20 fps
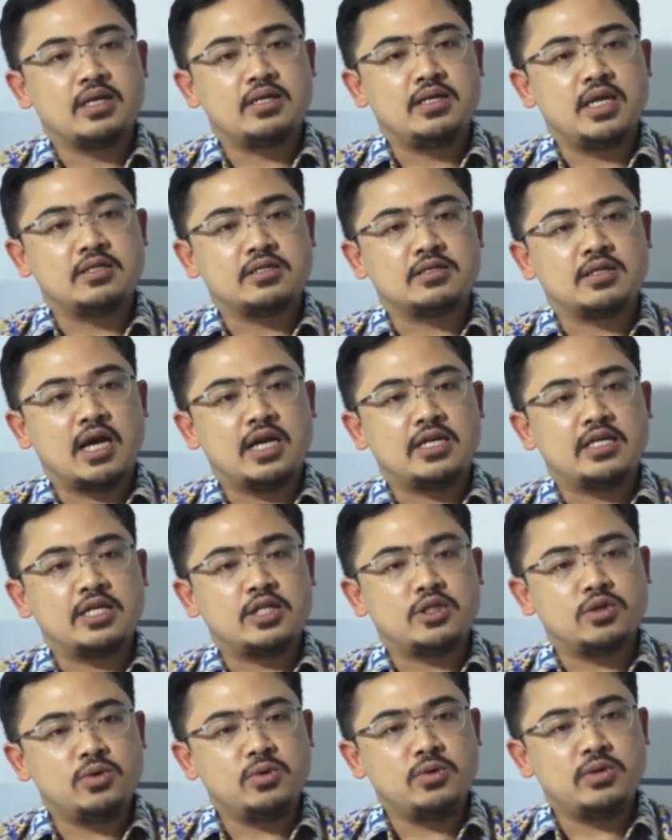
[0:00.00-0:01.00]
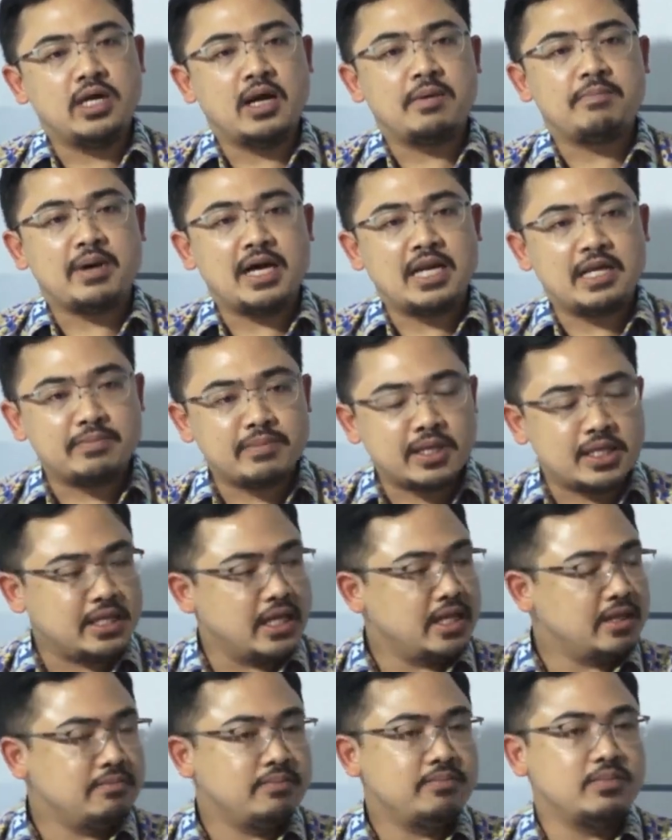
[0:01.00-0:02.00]
Dan selain itu, yang paling
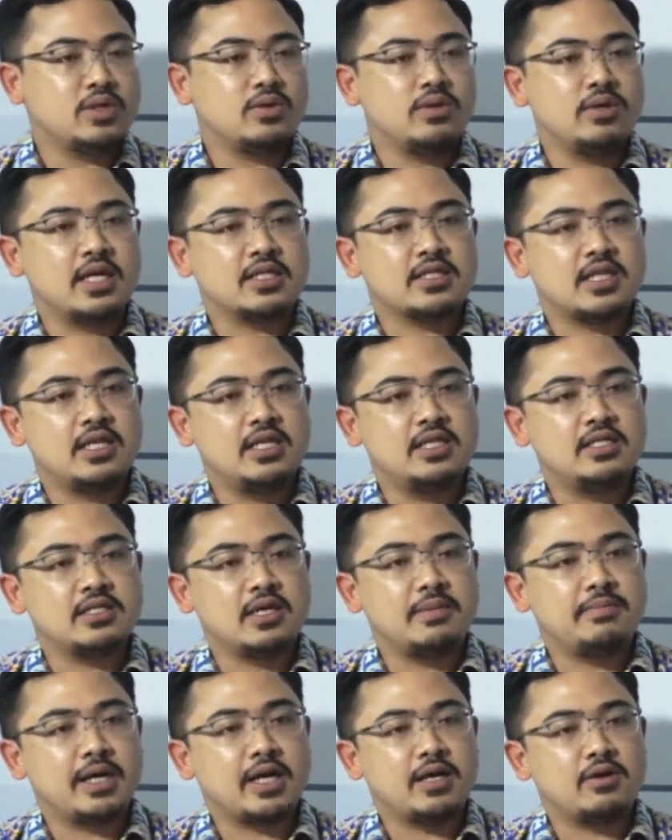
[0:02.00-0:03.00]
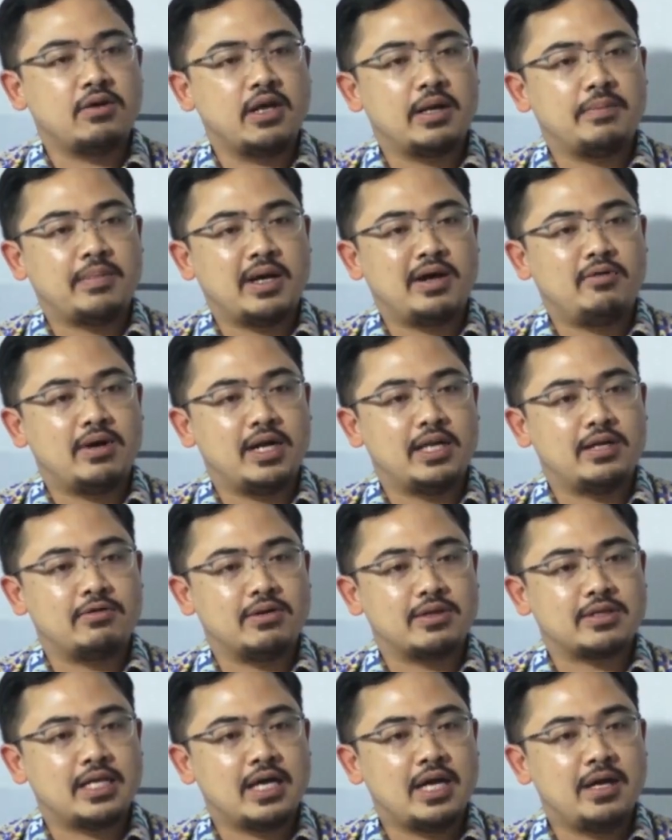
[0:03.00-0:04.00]
penting betul yang tadi disampaikan oleh Pak Wali
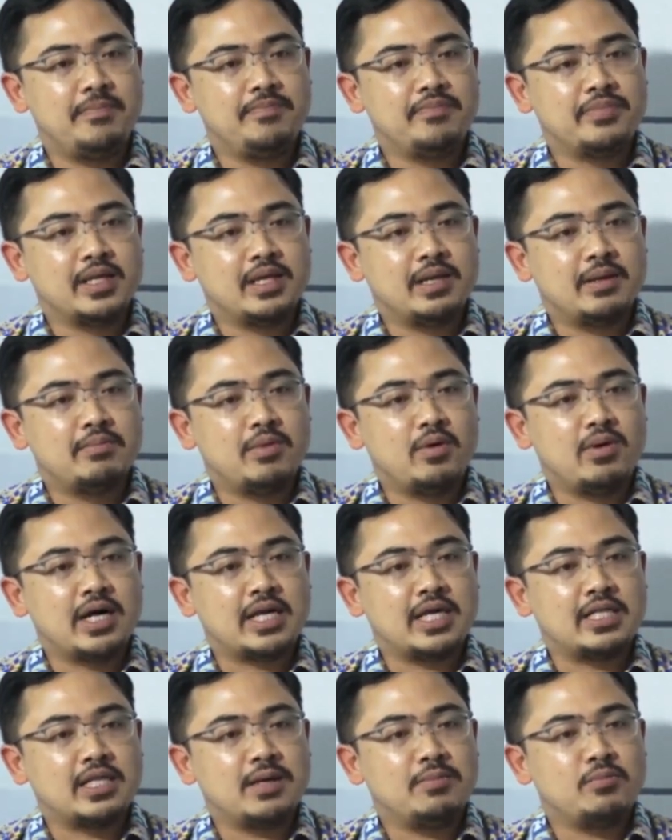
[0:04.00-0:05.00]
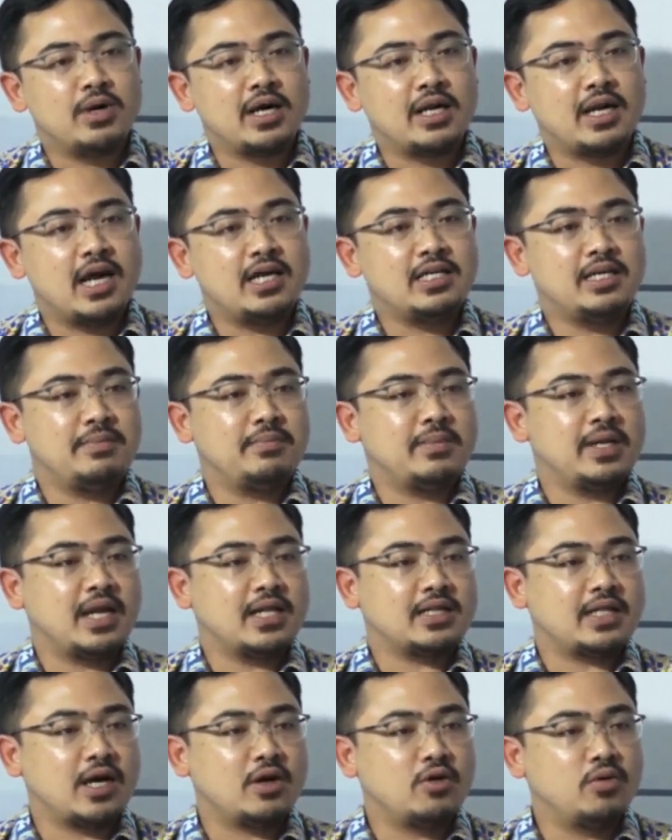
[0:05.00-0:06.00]
Kota, bahwa kita bukan hanya
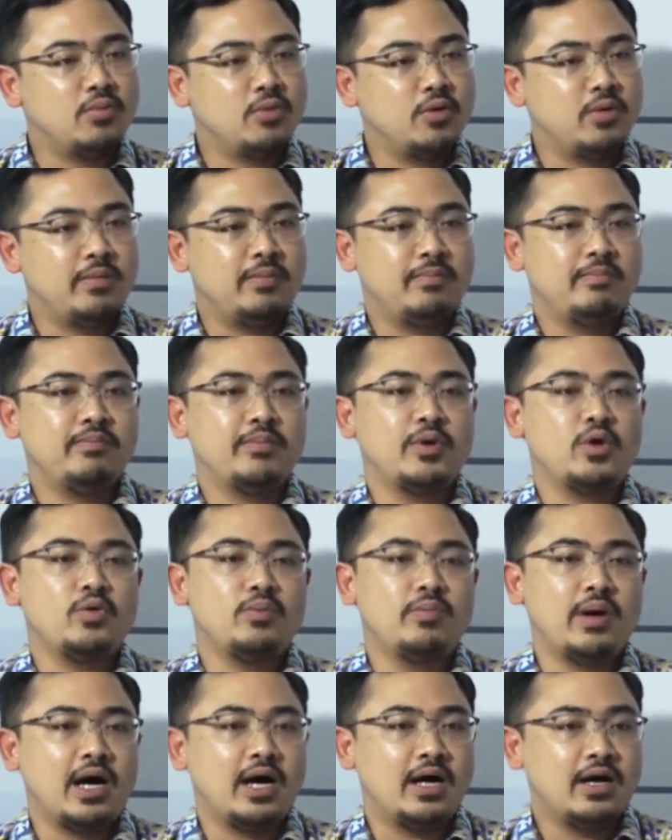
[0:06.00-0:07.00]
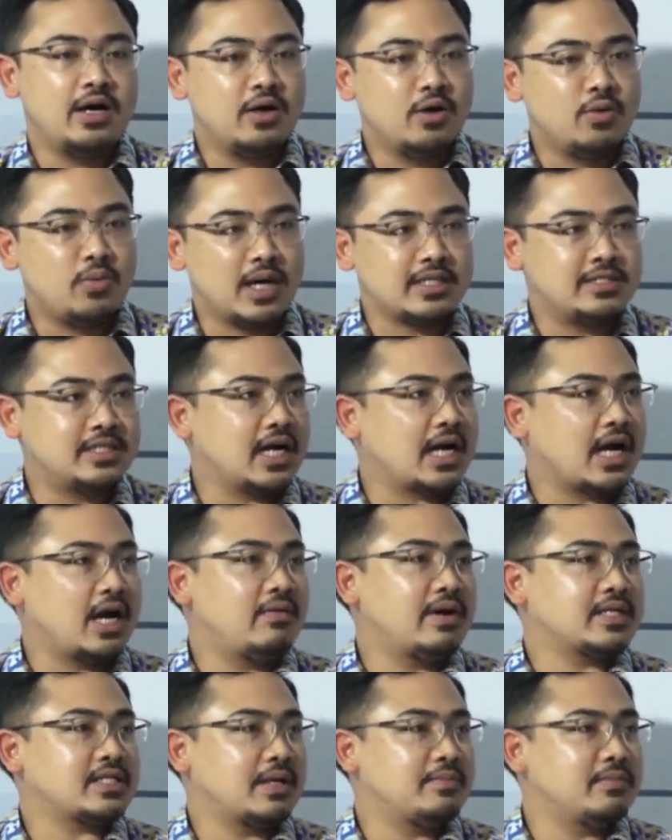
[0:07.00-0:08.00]
menata kumuh, merubah wajah
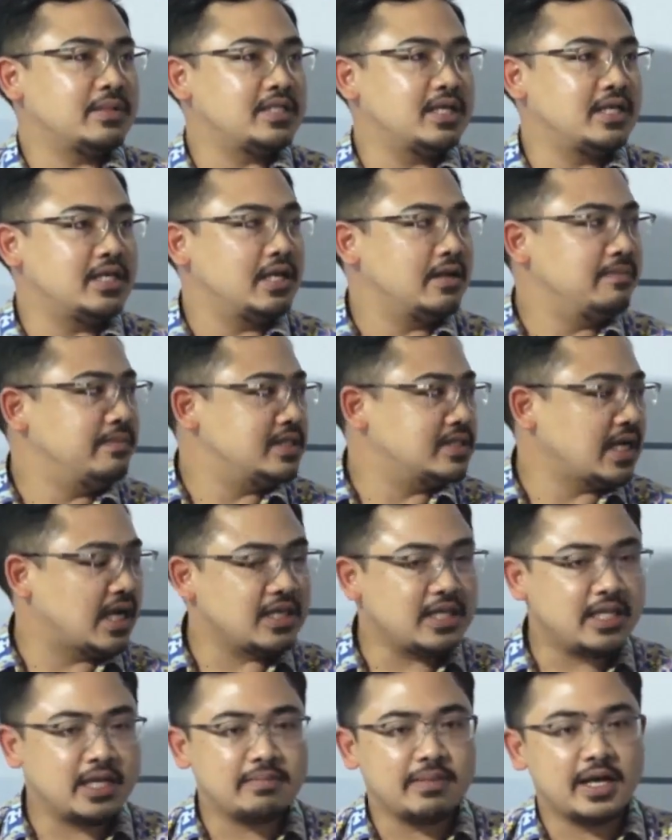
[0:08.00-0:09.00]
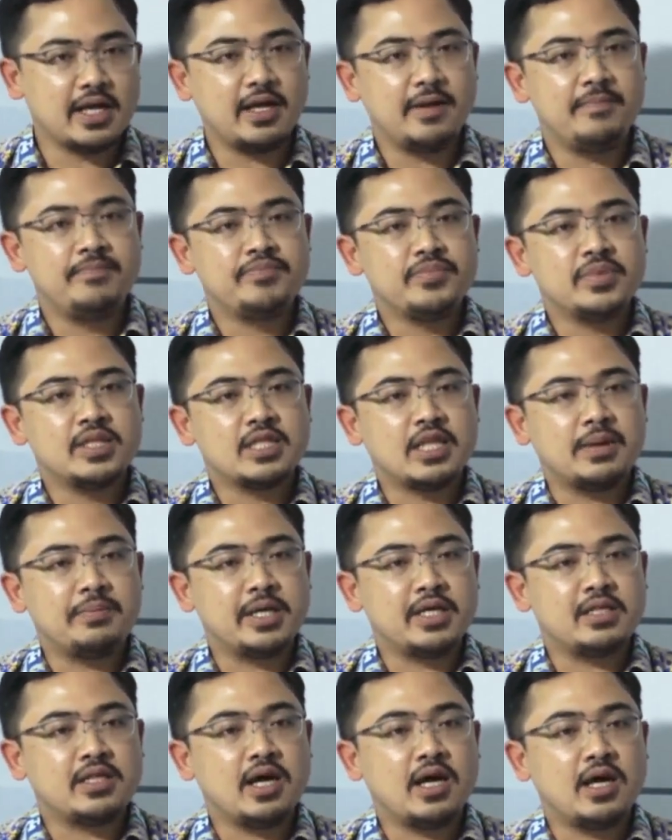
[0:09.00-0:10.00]
kawasan menjadi lebih cantik, Pak ya, tapi
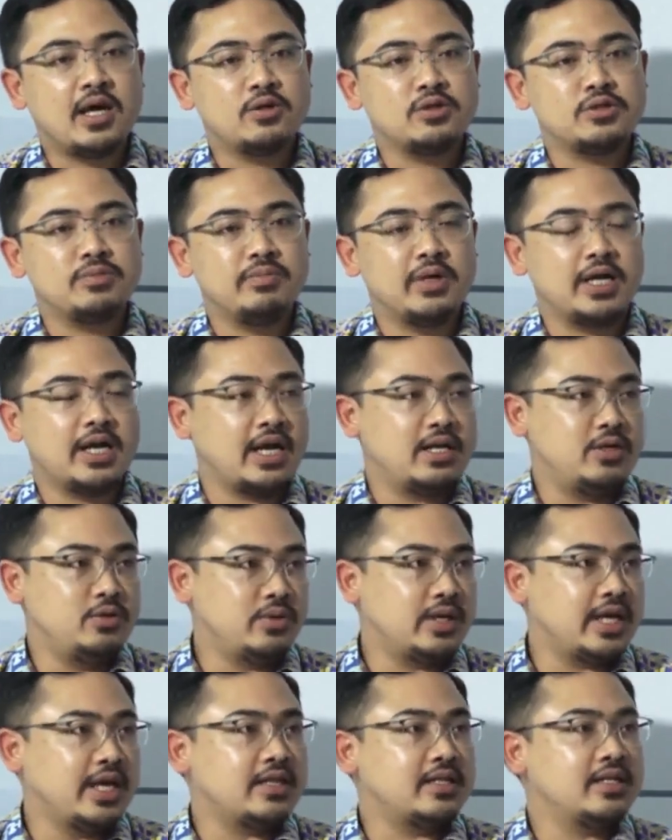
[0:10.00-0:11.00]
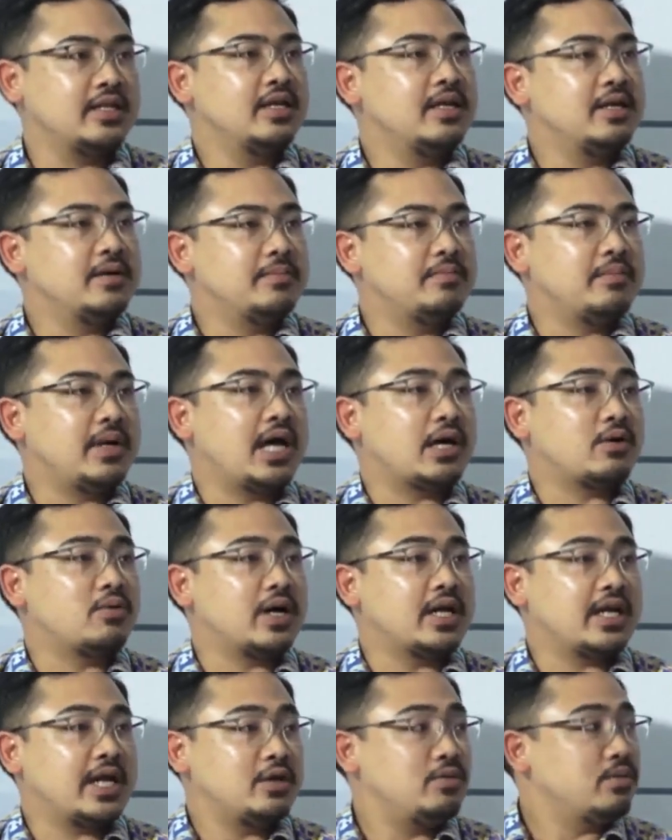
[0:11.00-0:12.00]
kita harus mengedukate,
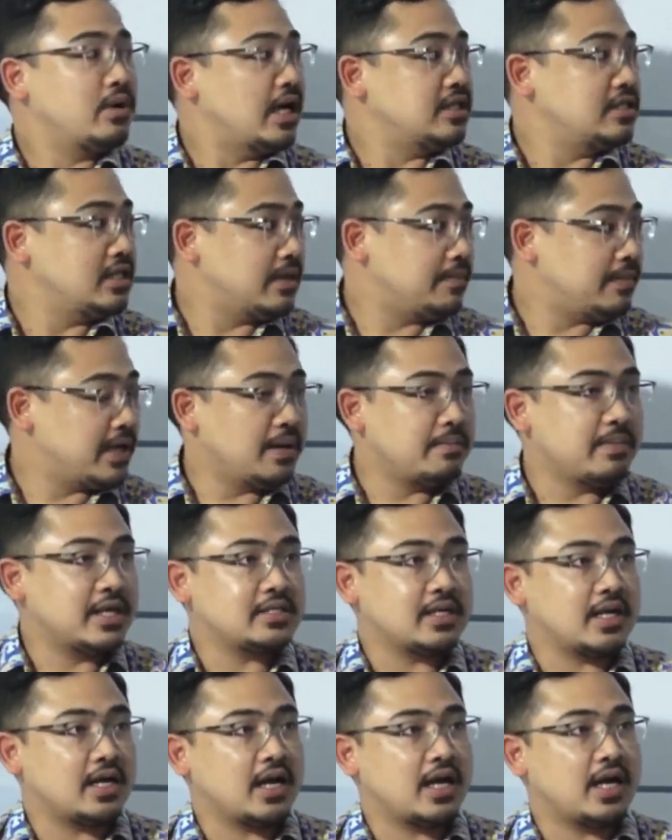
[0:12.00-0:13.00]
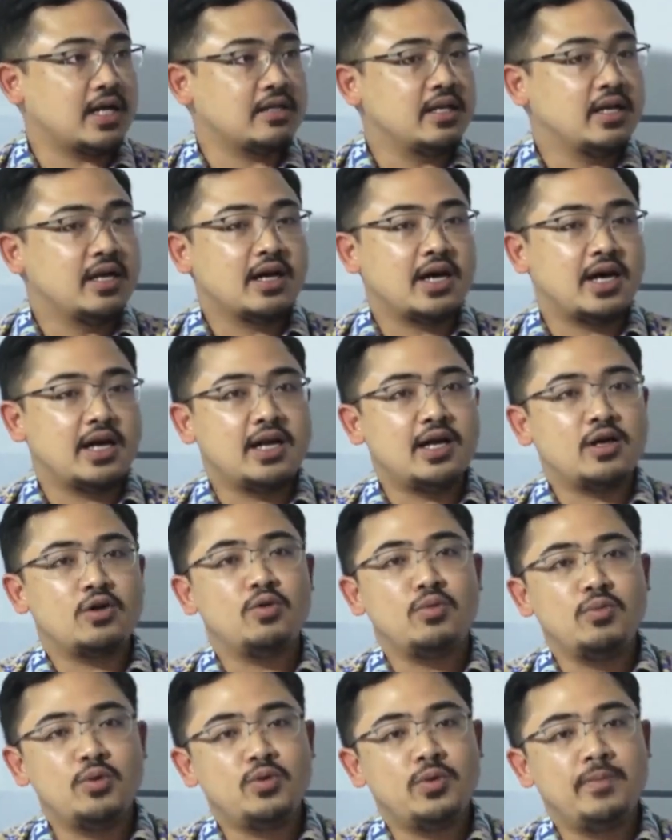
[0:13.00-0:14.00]
melakukan edukasi kepada masyarakat. Karena
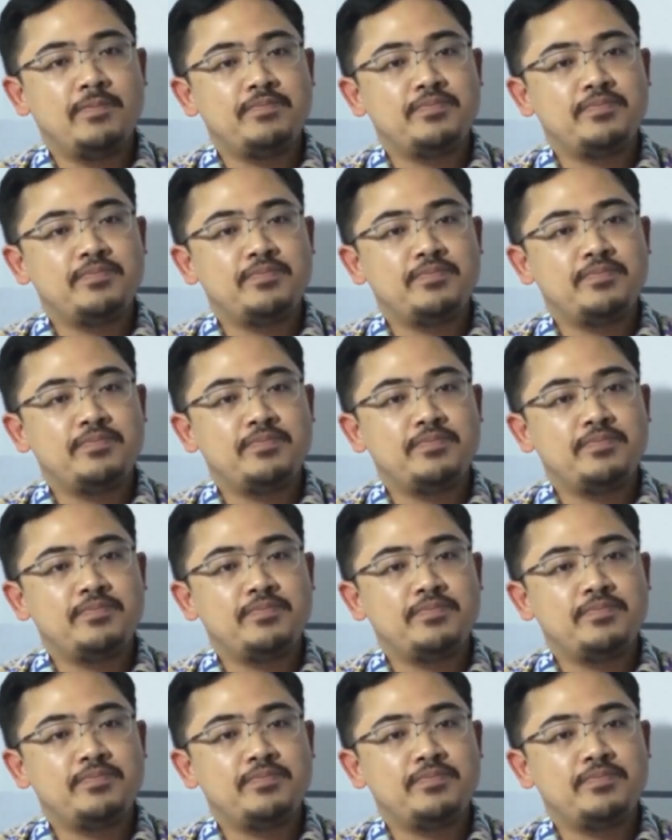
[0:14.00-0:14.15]
kumuh